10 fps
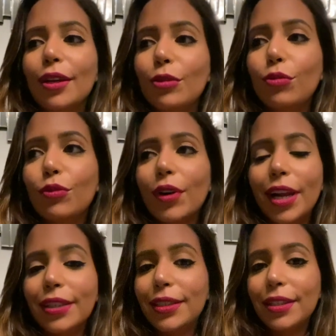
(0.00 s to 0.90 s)
Donc
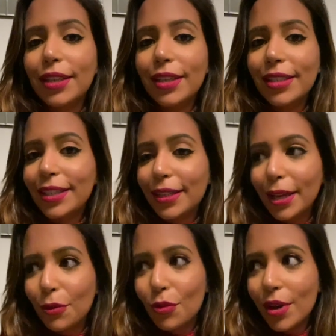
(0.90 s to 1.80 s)
voilà, c'était
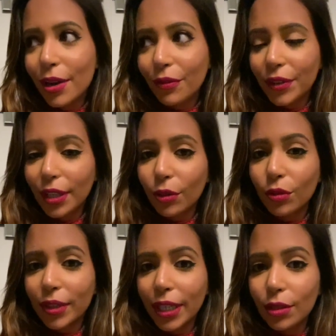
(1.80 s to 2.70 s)
cool. Là, on vient de
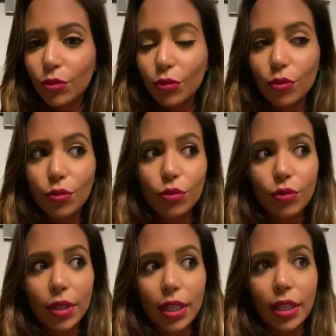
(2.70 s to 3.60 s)
rentrer du
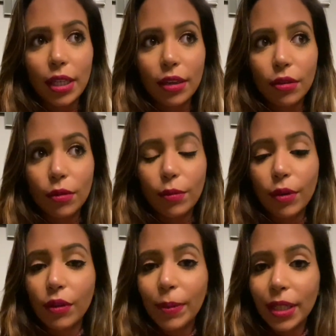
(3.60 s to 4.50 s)
coup et euh, ben,
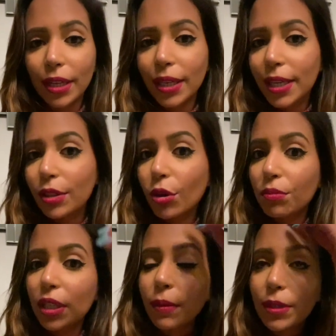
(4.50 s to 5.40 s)
on va pas tarder à aller
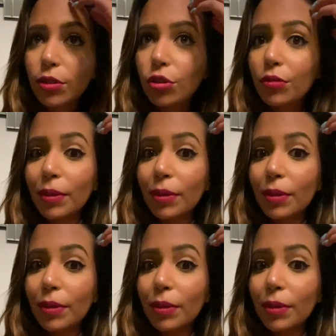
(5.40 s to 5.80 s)
dormir parce que demain